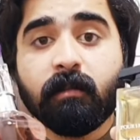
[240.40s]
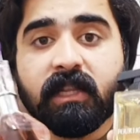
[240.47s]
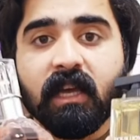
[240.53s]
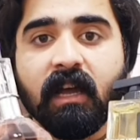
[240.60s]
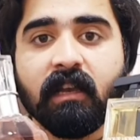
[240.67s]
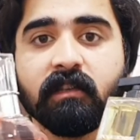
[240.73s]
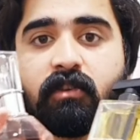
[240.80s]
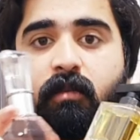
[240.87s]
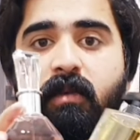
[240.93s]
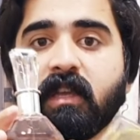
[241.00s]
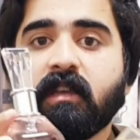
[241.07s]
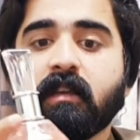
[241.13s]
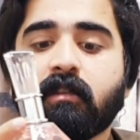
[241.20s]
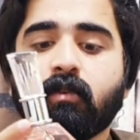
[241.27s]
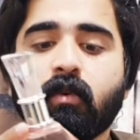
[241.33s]
बतालीस में
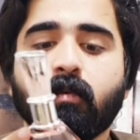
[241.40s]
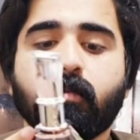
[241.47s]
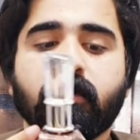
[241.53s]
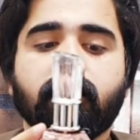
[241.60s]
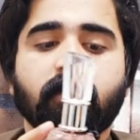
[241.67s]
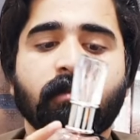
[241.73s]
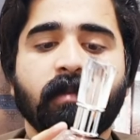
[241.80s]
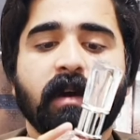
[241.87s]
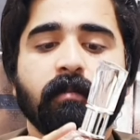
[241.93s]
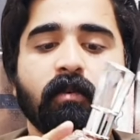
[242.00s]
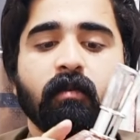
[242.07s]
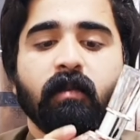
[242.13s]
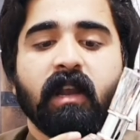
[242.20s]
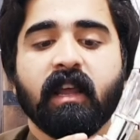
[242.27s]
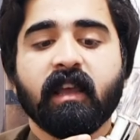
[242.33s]
ये दो परफ्यूम
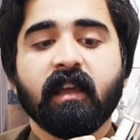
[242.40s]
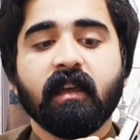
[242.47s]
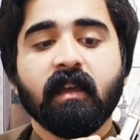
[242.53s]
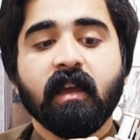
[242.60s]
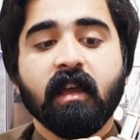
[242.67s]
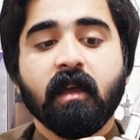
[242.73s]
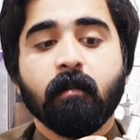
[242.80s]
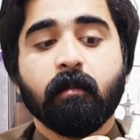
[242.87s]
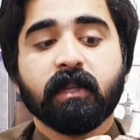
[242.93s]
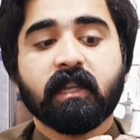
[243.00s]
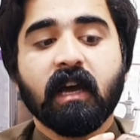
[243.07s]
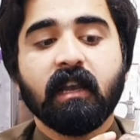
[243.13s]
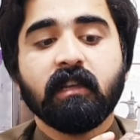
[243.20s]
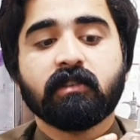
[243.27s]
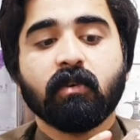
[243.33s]
आपको मिलेंगे
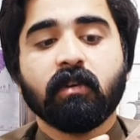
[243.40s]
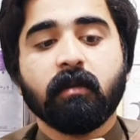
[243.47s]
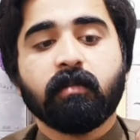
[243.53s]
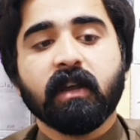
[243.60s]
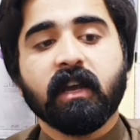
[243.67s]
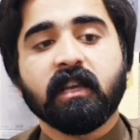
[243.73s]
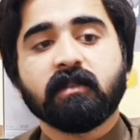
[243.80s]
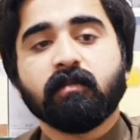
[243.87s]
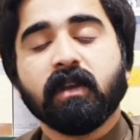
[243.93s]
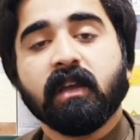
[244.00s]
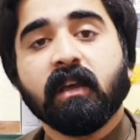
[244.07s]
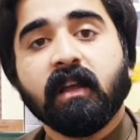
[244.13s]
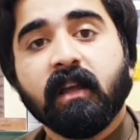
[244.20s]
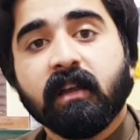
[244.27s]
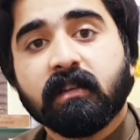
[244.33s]
बतालीस की प्राइस में
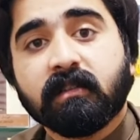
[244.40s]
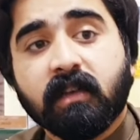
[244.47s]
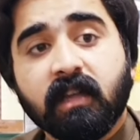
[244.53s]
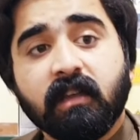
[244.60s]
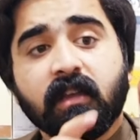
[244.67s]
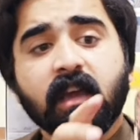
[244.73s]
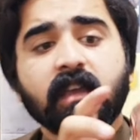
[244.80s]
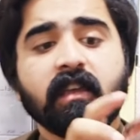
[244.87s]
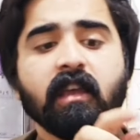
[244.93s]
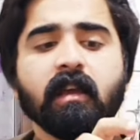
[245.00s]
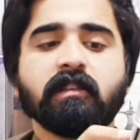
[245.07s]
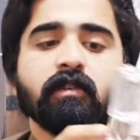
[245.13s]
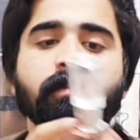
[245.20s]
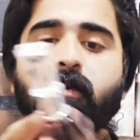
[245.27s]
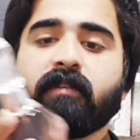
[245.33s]
ठीक है ये
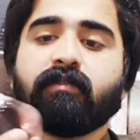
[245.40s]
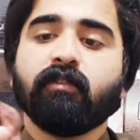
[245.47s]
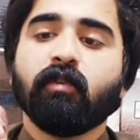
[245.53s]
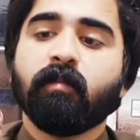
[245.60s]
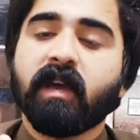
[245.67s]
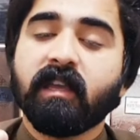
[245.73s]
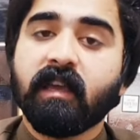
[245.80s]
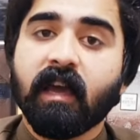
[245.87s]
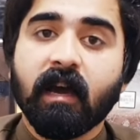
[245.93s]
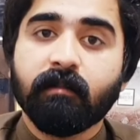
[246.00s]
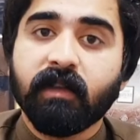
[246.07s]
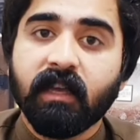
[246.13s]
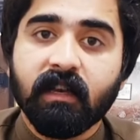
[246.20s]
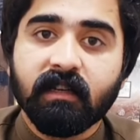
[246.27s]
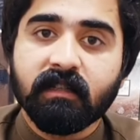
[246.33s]
जो परफ्यूम है ये आप
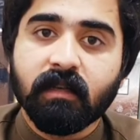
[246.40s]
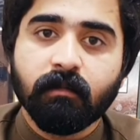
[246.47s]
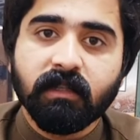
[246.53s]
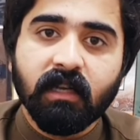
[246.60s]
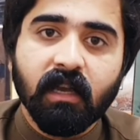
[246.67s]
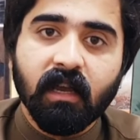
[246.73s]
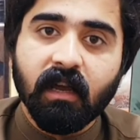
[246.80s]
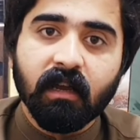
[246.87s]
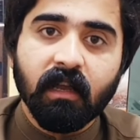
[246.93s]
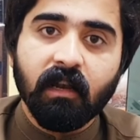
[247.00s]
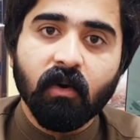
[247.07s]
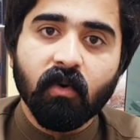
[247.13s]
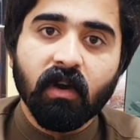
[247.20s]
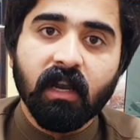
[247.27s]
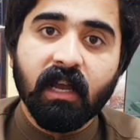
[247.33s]
ये ना समझिएगा कि
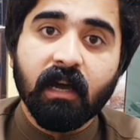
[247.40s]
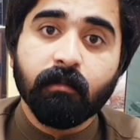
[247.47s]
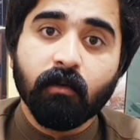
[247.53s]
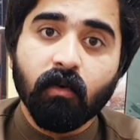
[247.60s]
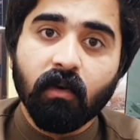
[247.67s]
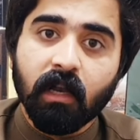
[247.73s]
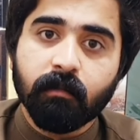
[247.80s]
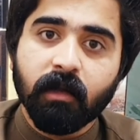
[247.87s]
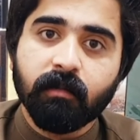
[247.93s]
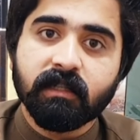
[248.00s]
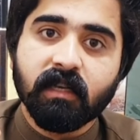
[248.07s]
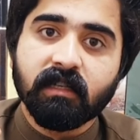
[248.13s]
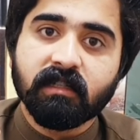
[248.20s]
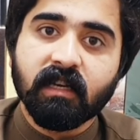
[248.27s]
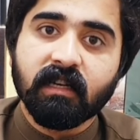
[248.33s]
लोकल है आप गूगल पे भी
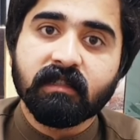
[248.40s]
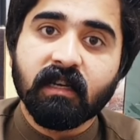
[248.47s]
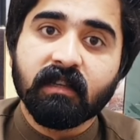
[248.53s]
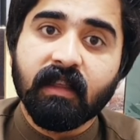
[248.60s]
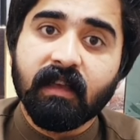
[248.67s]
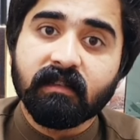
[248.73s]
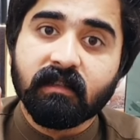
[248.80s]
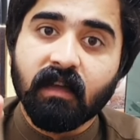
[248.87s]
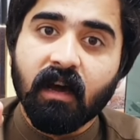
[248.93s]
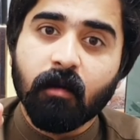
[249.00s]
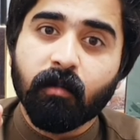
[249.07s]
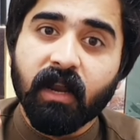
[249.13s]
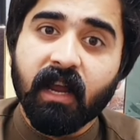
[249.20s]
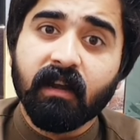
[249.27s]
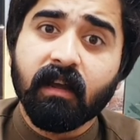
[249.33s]
सर्च कर सकते हैं हजदाब
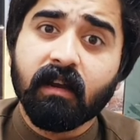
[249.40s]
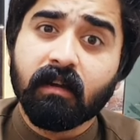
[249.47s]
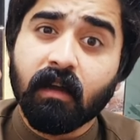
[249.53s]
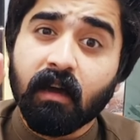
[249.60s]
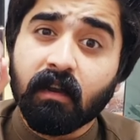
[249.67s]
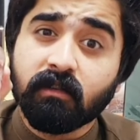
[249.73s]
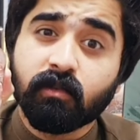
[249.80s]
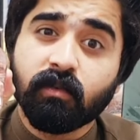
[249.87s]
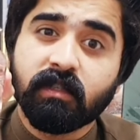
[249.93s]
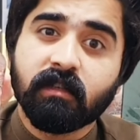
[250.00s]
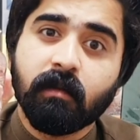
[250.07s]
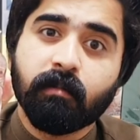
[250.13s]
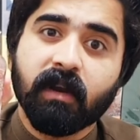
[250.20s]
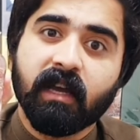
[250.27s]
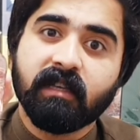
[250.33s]
ब्रांड का अठारह सौ
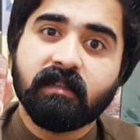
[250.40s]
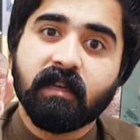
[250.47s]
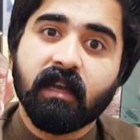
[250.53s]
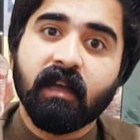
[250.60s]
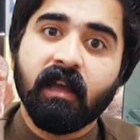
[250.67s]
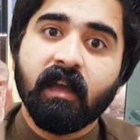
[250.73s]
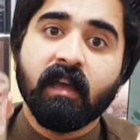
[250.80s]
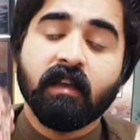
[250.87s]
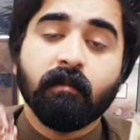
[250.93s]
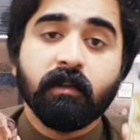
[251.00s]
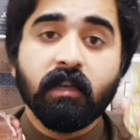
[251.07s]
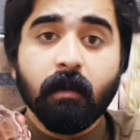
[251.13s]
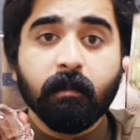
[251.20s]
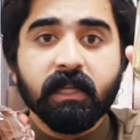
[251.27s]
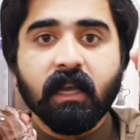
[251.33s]
इसकी प्राइस है
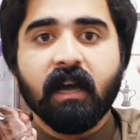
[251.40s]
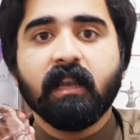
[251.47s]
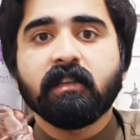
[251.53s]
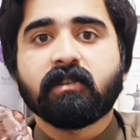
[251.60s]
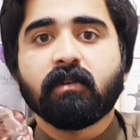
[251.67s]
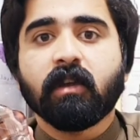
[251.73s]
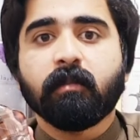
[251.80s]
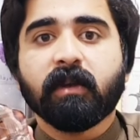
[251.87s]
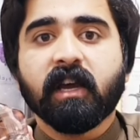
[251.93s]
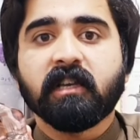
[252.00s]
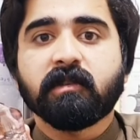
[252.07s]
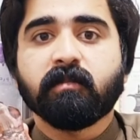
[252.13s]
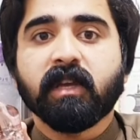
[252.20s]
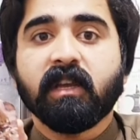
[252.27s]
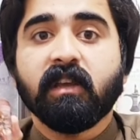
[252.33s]
ये बतालीस सौ की
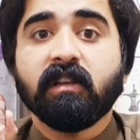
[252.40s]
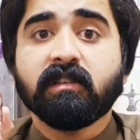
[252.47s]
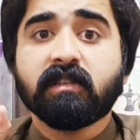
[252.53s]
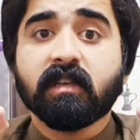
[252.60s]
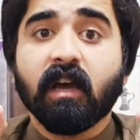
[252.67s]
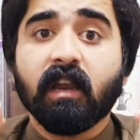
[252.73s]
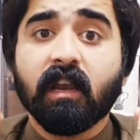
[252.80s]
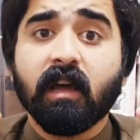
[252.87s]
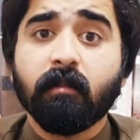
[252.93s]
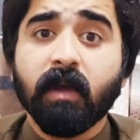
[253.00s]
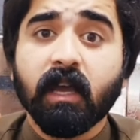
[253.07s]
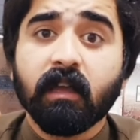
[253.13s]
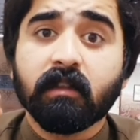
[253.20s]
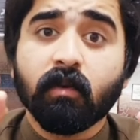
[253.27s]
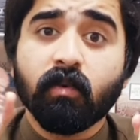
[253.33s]
प्राइस में इन
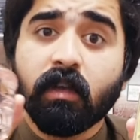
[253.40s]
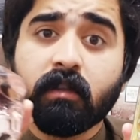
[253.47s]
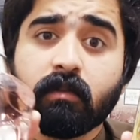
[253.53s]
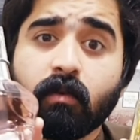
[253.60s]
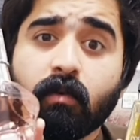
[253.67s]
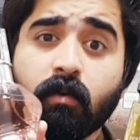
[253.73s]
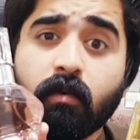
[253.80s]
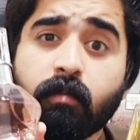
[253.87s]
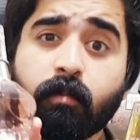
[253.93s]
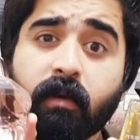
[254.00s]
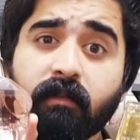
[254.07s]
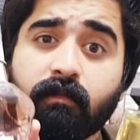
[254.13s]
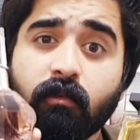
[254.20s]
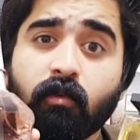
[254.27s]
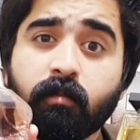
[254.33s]
मैं कहता हूँ कि दो
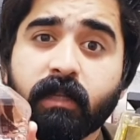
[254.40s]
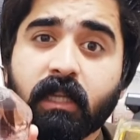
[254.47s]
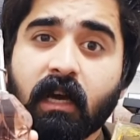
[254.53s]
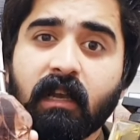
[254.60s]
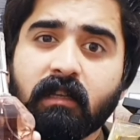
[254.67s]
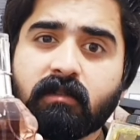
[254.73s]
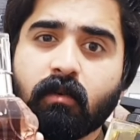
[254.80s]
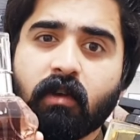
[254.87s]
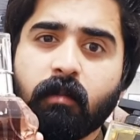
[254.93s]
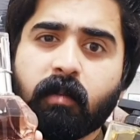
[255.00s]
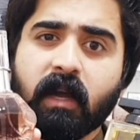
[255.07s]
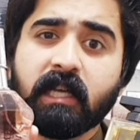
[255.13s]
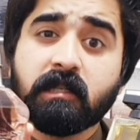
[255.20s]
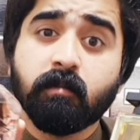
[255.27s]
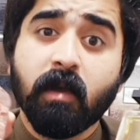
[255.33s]
परफ्यूम बतालीस सौ की
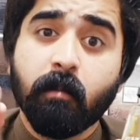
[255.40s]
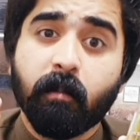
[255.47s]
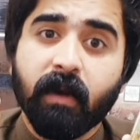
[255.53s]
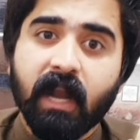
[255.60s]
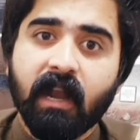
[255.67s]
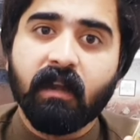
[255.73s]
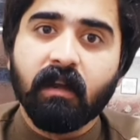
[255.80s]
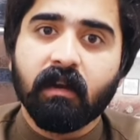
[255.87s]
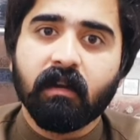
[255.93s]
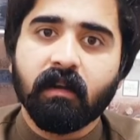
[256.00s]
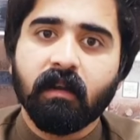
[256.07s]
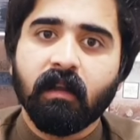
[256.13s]
प्राइस में ब्रांडेड